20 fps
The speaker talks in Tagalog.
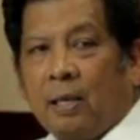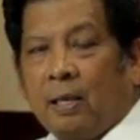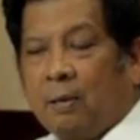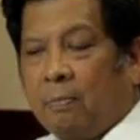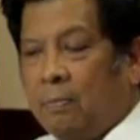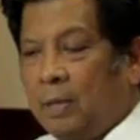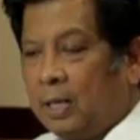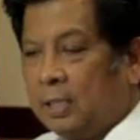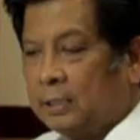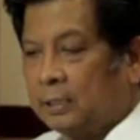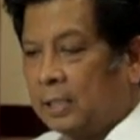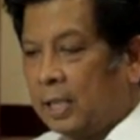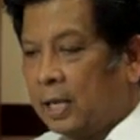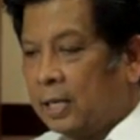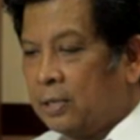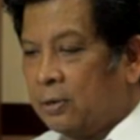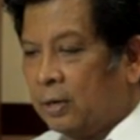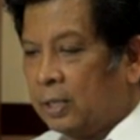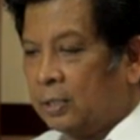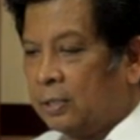
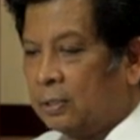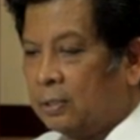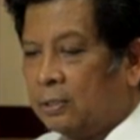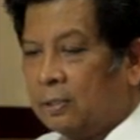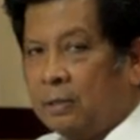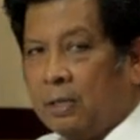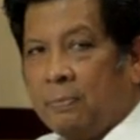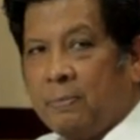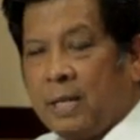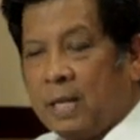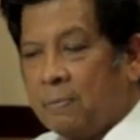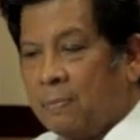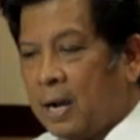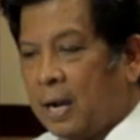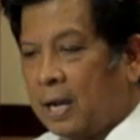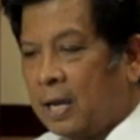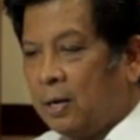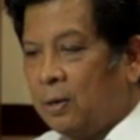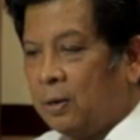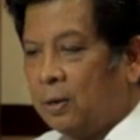ministeryong ito o
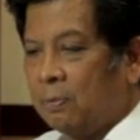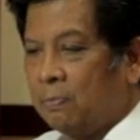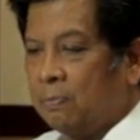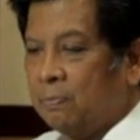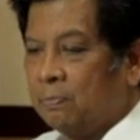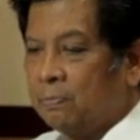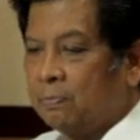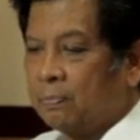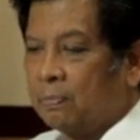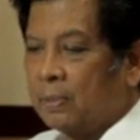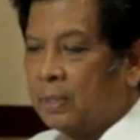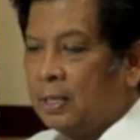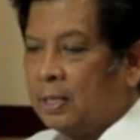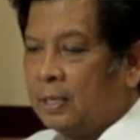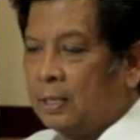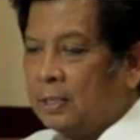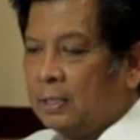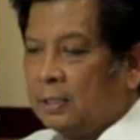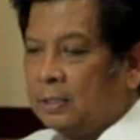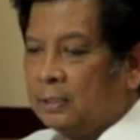limang kaloob?
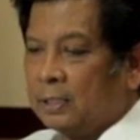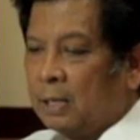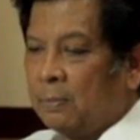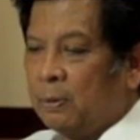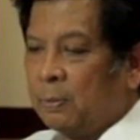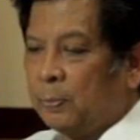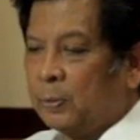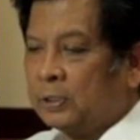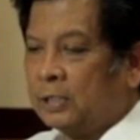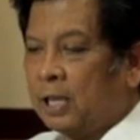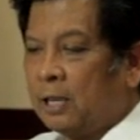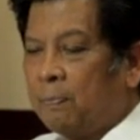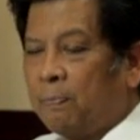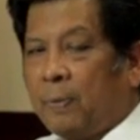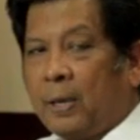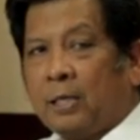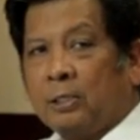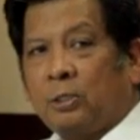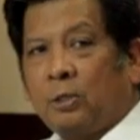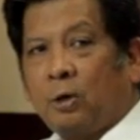Sabi po sa
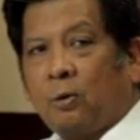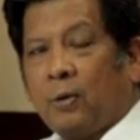Epeso